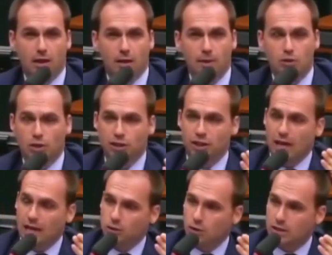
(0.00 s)
Pessoas que
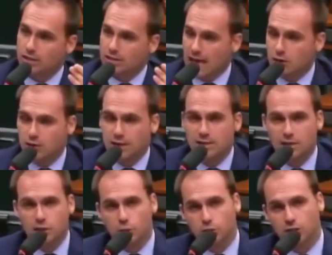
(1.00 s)
acham que sexo tem que ser
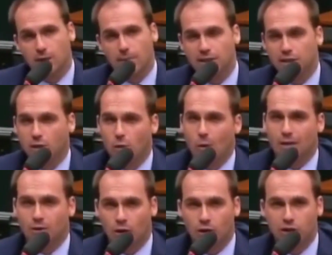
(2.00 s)
discutido a partir de
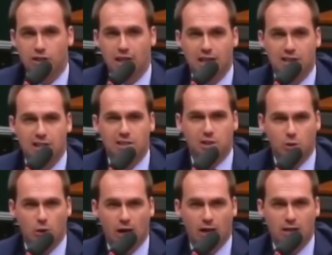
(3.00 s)
4 anos de idade nas
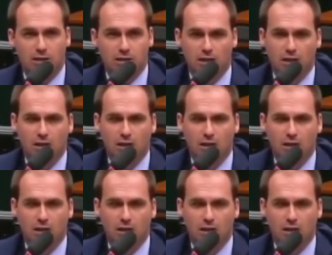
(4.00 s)
escolas.